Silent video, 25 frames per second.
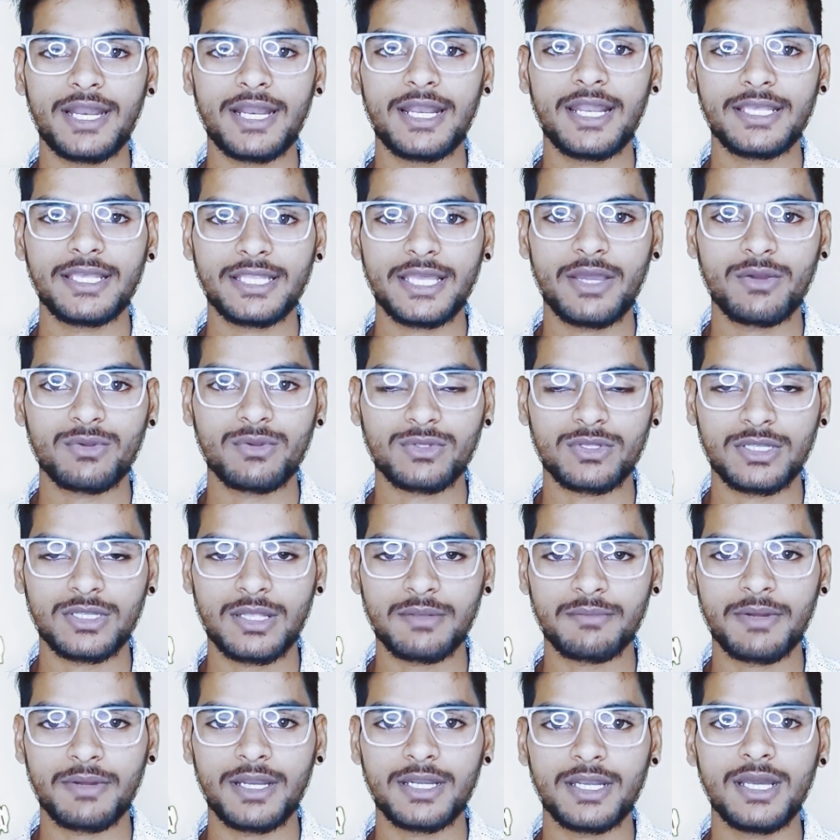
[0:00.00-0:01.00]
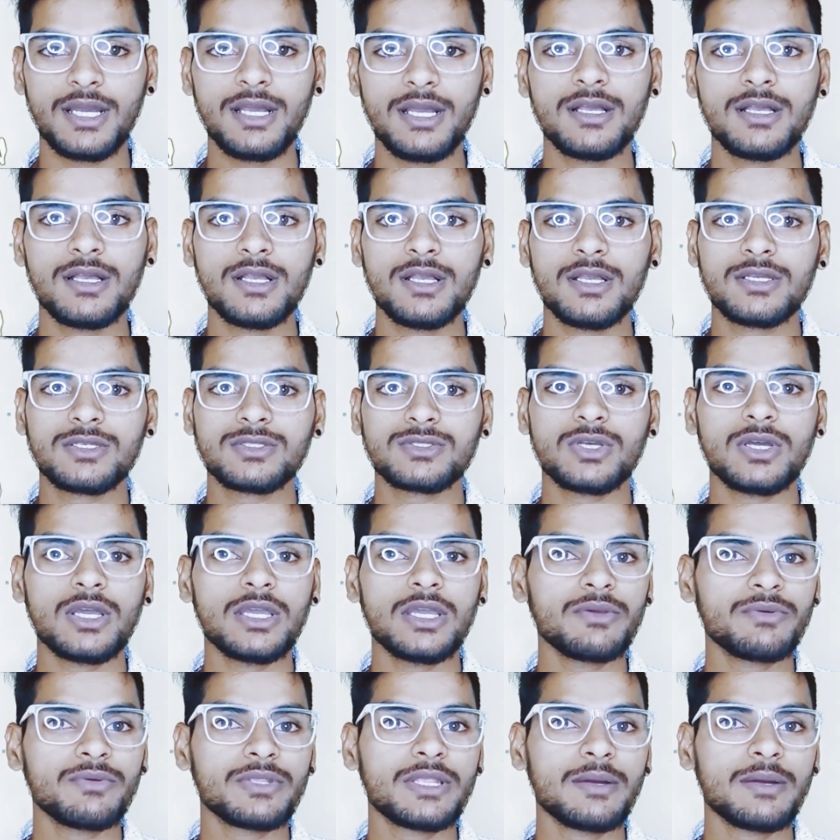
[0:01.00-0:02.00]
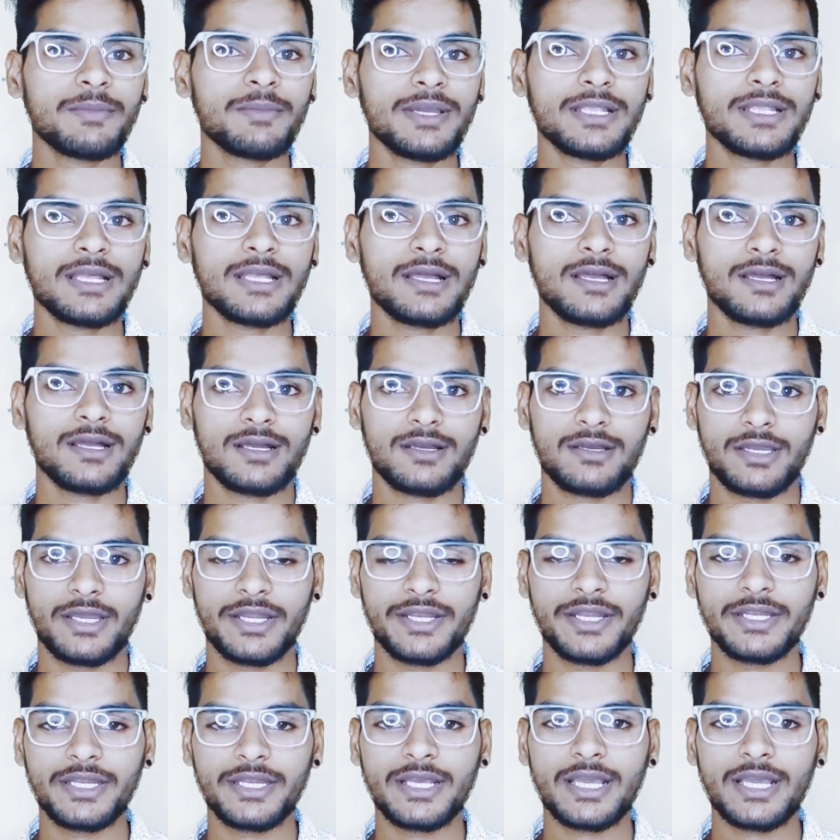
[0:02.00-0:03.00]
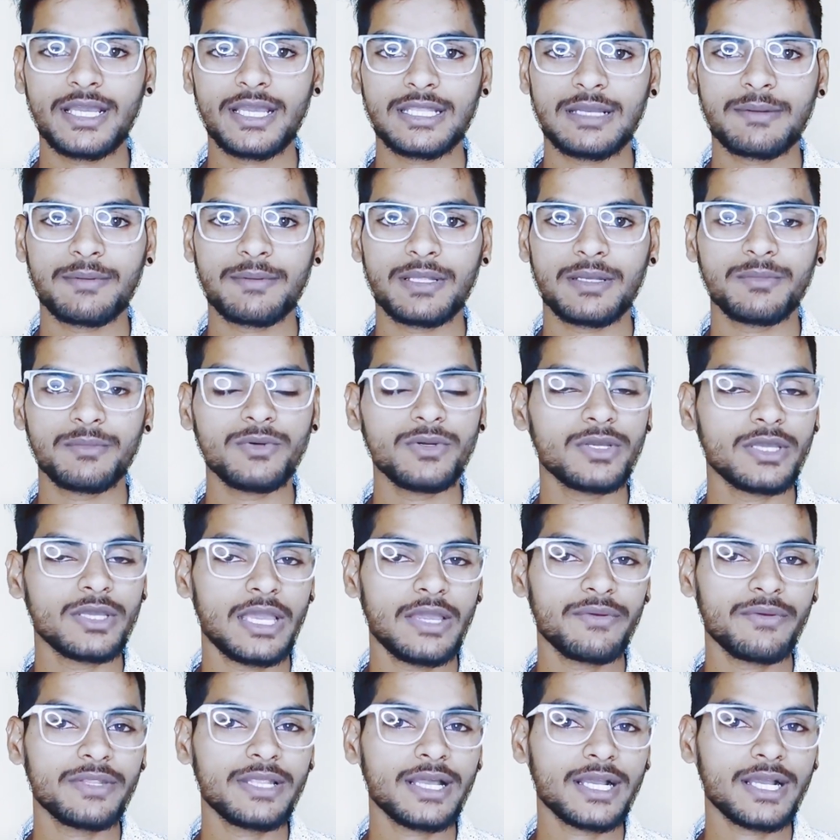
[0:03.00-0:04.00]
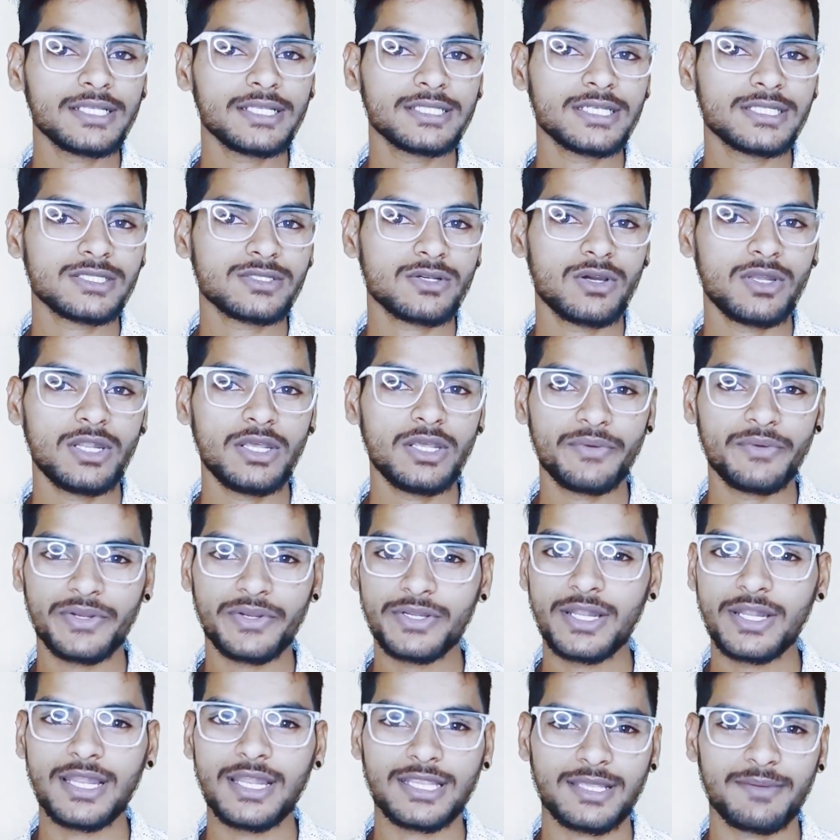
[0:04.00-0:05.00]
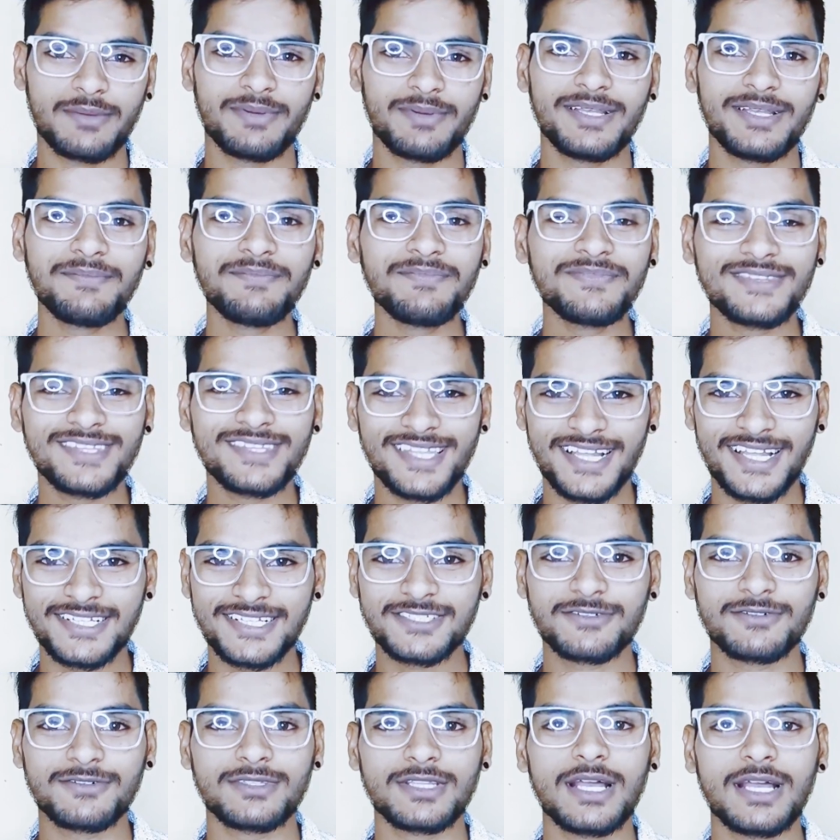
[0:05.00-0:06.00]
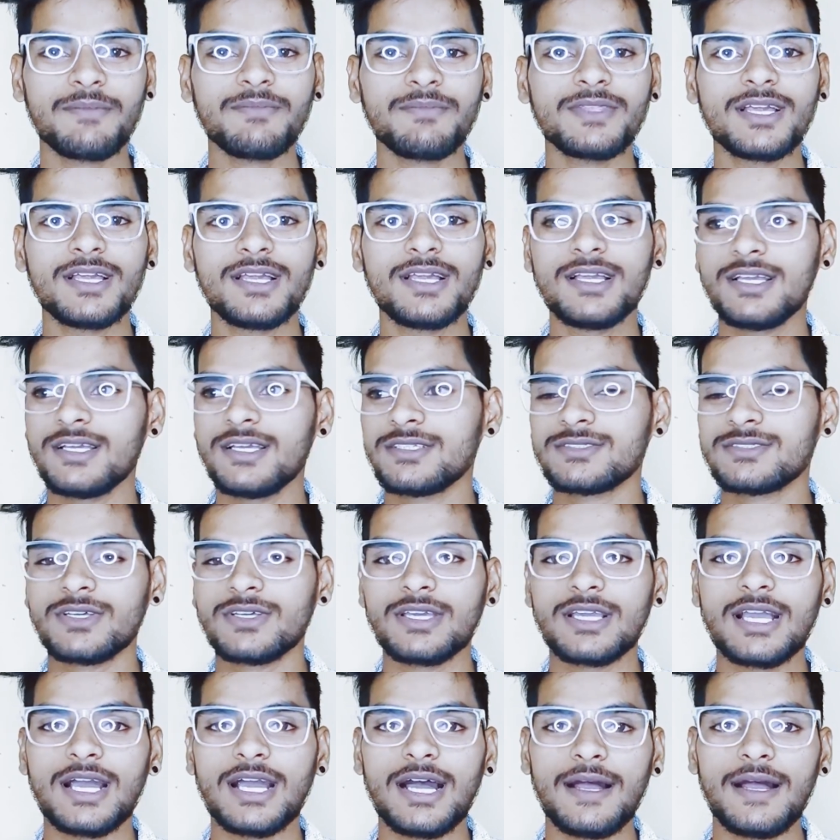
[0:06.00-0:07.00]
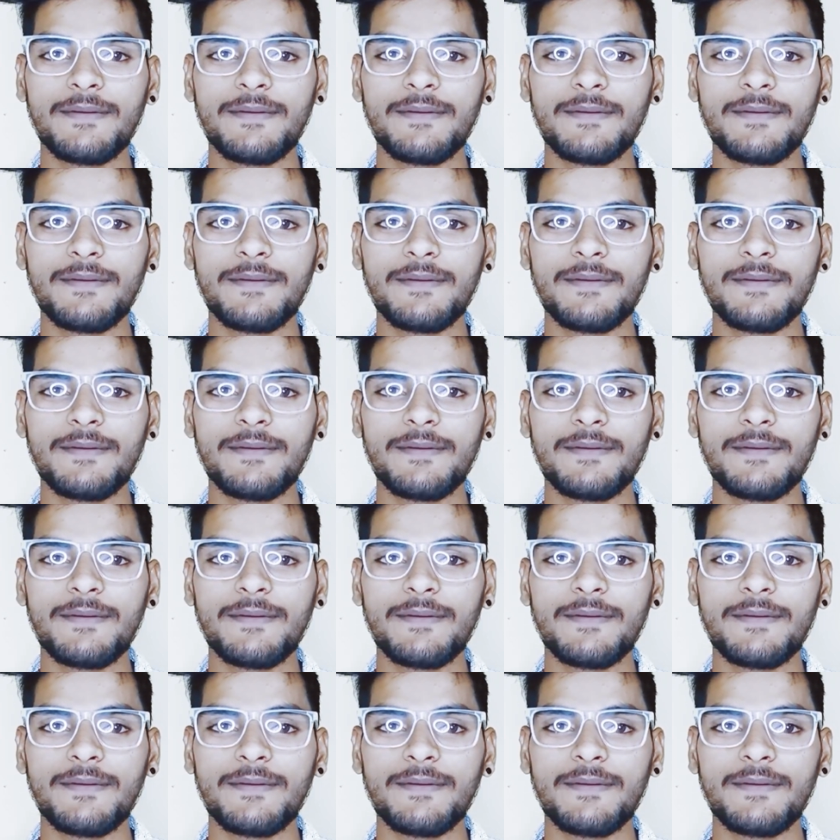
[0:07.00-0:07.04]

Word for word: అయితే అవుతుందన్నమాట సో ఈ విధమైన ఎడిటింగ్ అయితే మనము ఏ విధంగా చేసుకోవాలి ఈ వీడియోలు అయితే మనం తెలుసుకుందాం సో ఇక